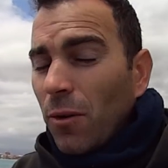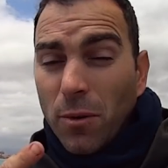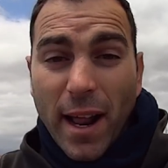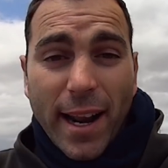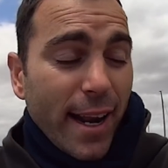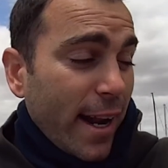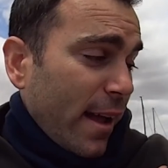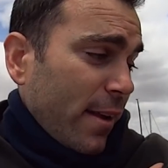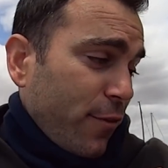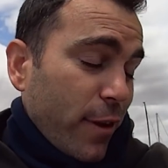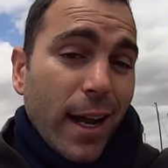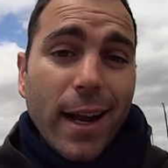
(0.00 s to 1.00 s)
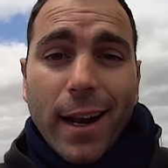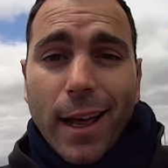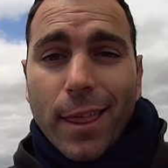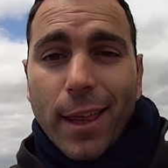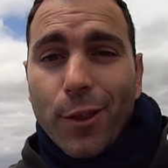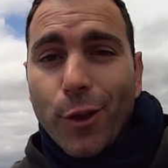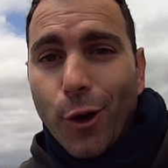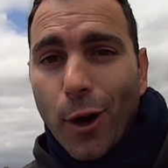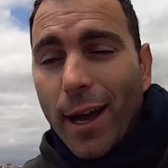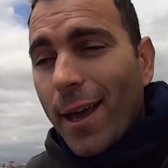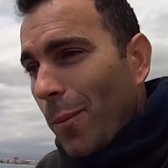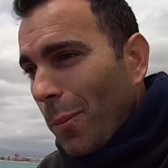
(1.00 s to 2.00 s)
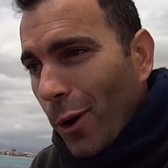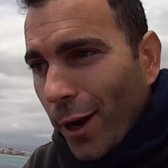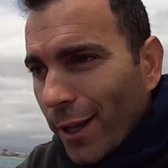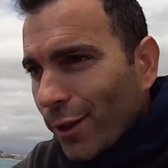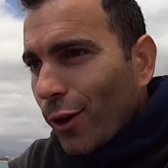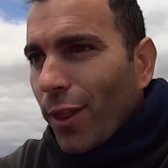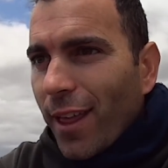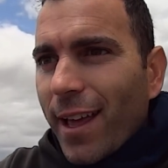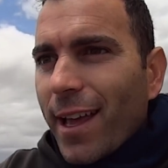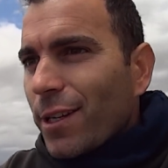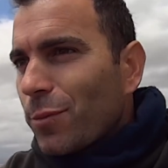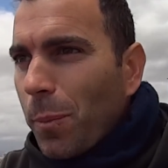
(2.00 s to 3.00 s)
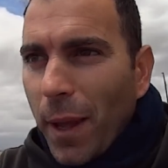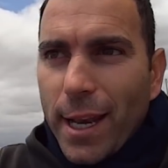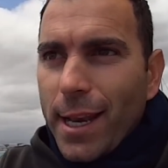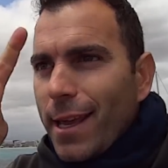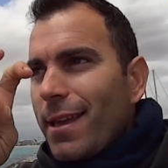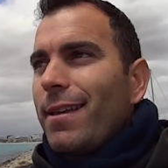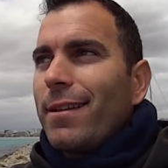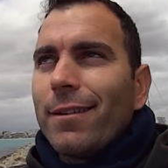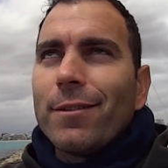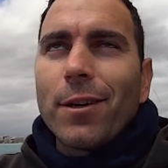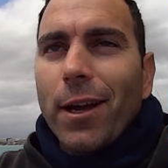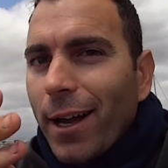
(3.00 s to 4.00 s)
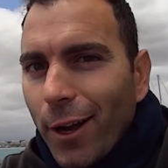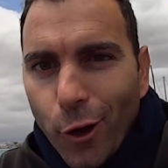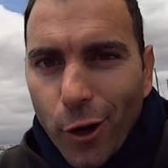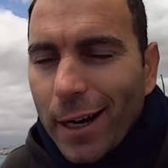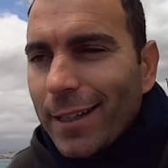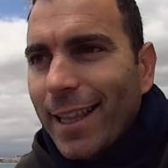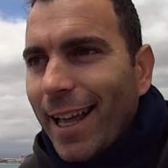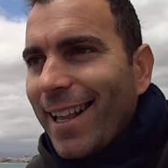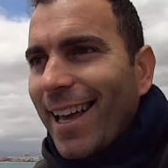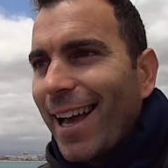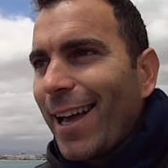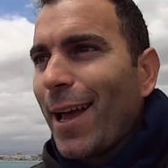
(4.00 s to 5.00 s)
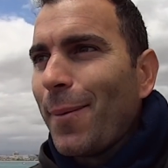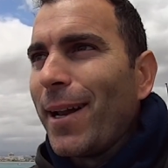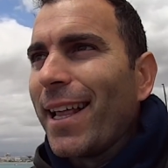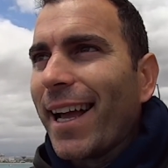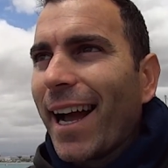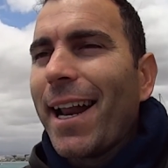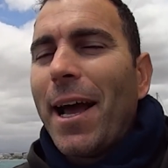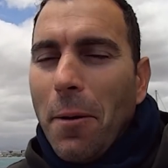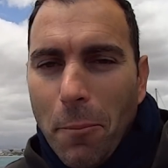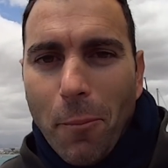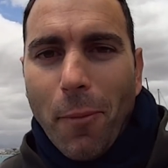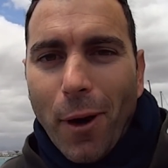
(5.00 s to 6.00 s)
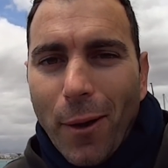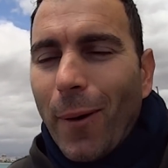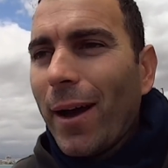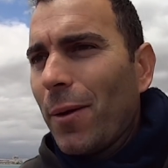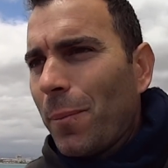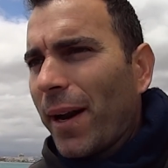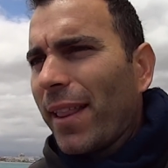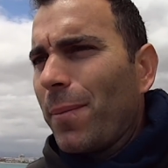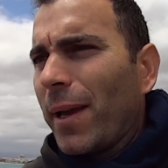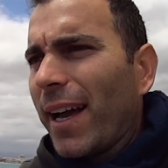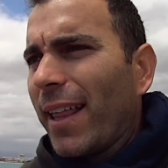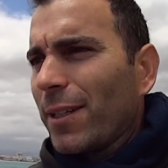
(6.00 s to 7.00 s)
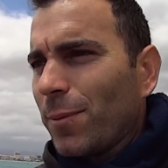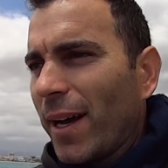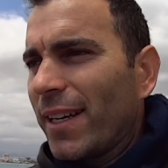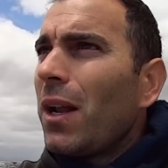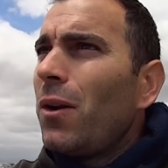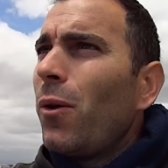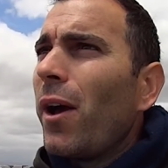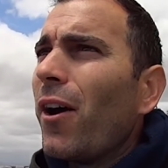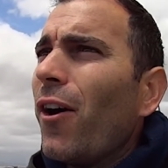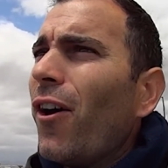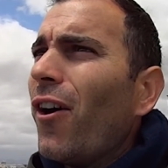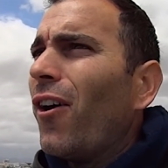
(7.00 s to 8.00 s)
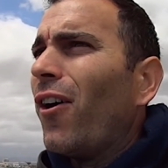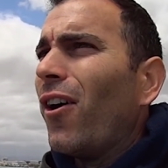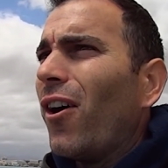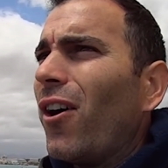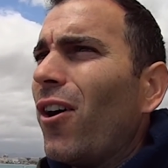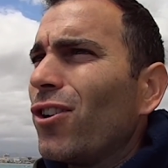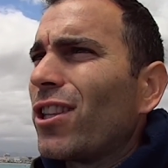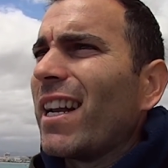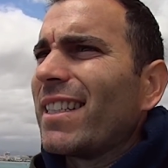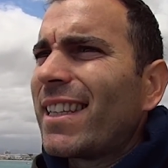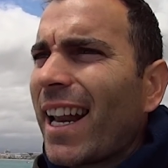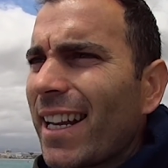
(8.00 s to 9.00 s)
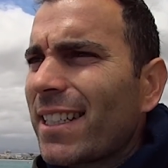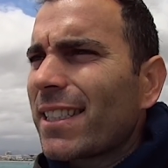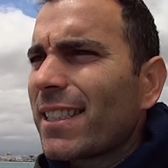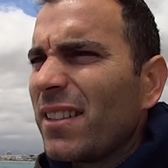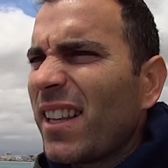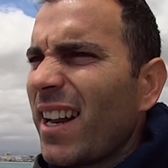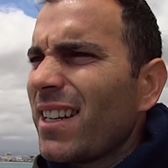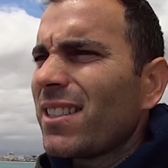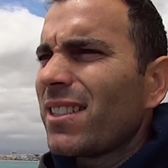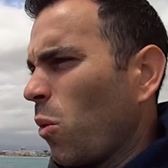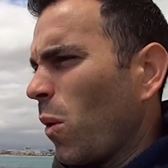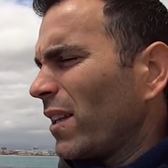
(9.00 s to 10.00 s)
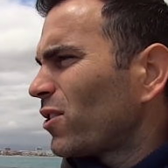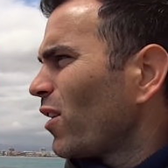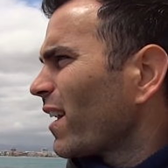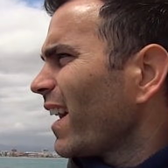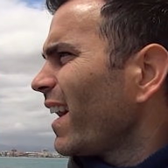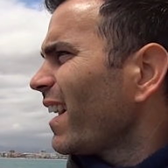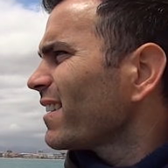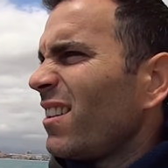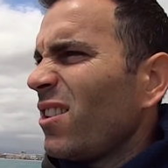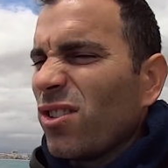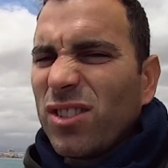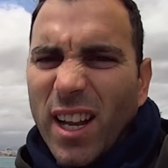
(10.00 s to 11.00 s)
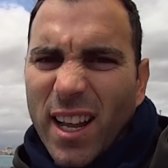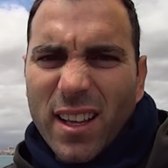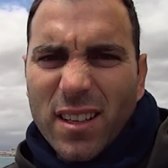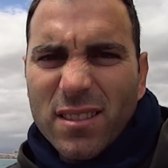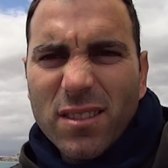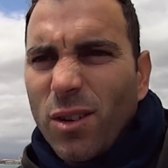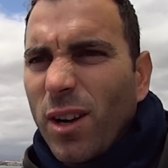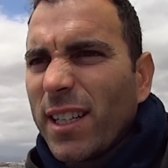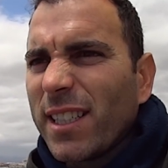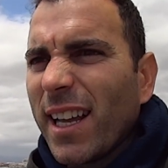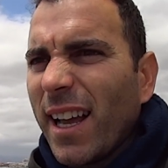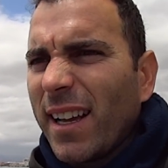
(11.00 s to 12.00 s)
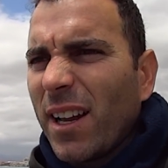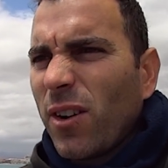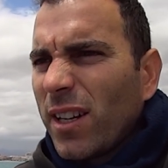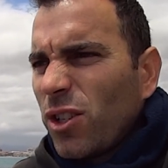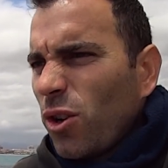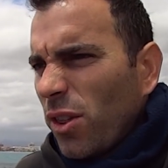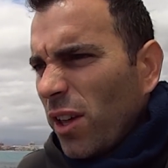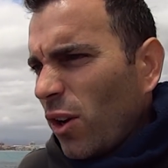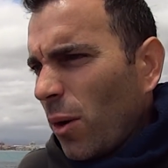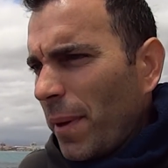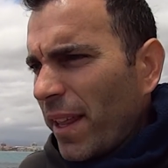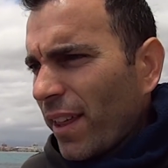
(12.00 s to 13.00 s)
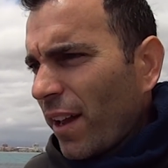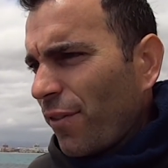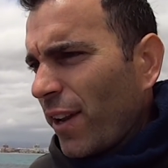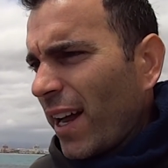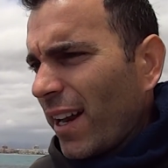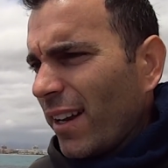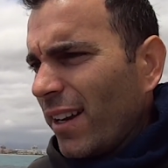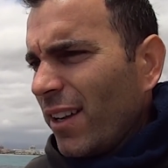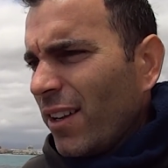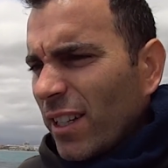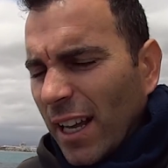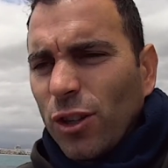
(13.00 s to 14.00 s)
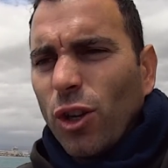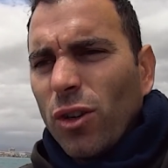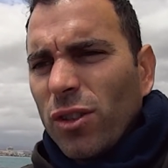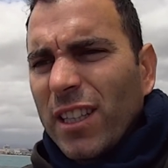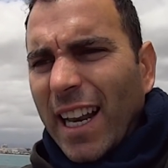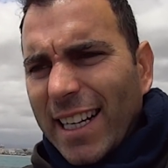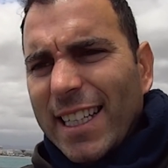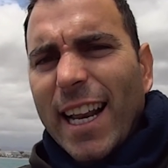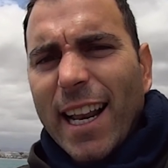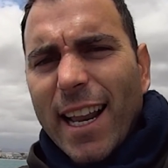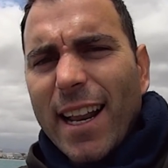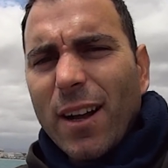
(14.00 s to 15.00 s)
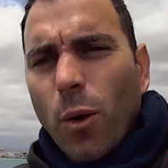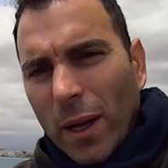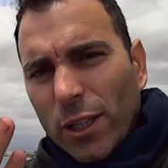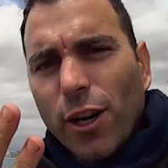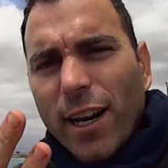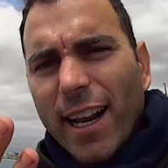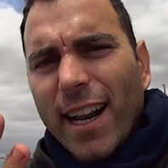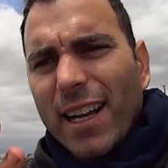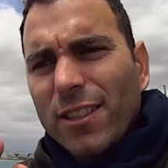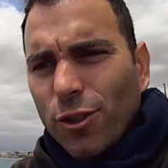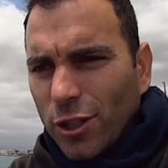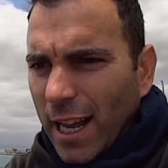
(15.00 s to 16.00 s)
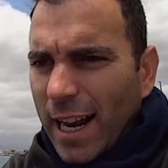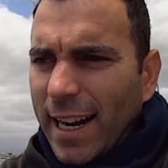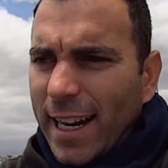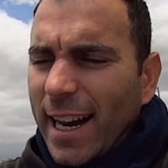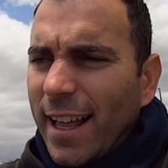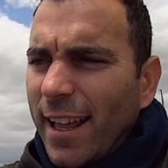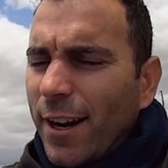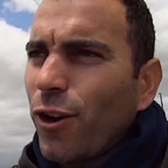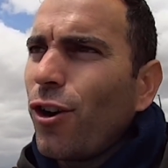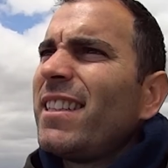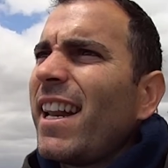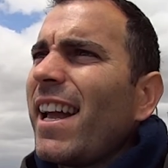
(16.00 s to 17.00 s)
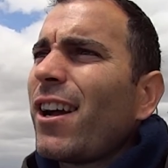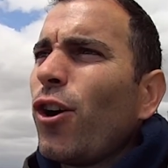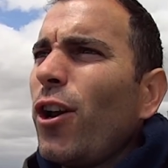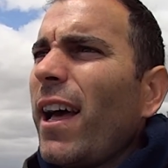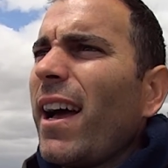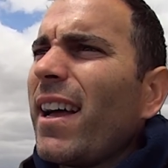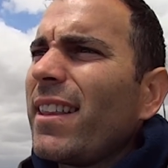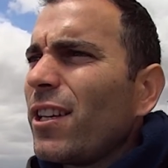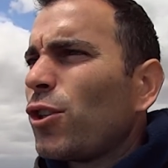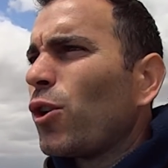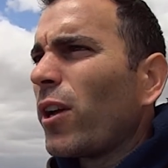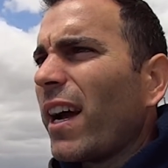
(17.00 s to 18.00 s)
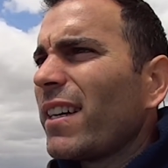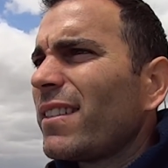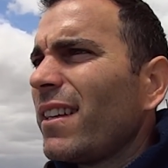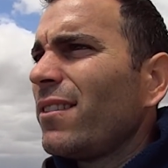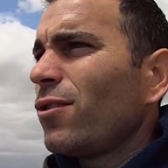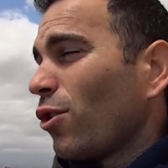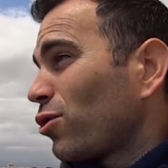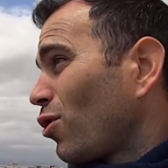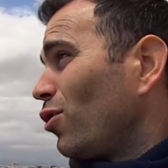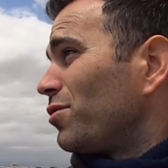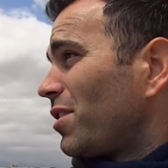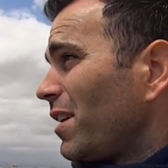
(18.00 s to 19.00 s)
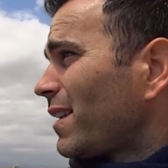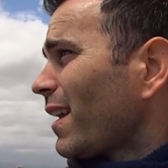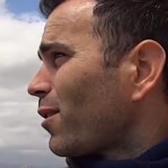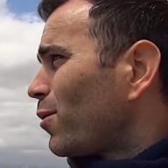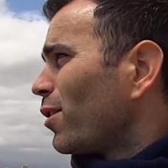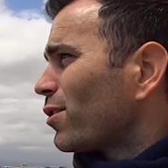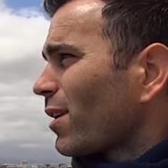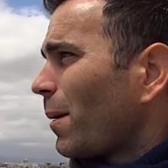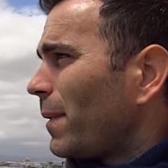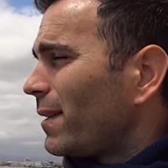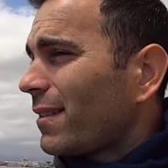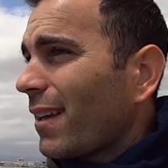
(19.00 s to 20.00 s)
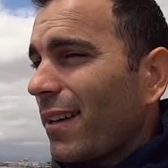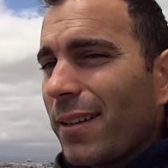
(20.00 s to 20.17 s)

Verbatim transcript: una Herrera al final haciendo ahí un poquito de spinning con el Tenia y americana, muy guay, un par de picadas más. Luego otras tres, tres, cuatro herreras, no sé, lo que sea, creo que ha sido cinco piezas al final. Exacto, tres herreras, cuatro herreras, o sea, la herrera de rock, tres con la de surcasting, dos con Tita, curiosamente.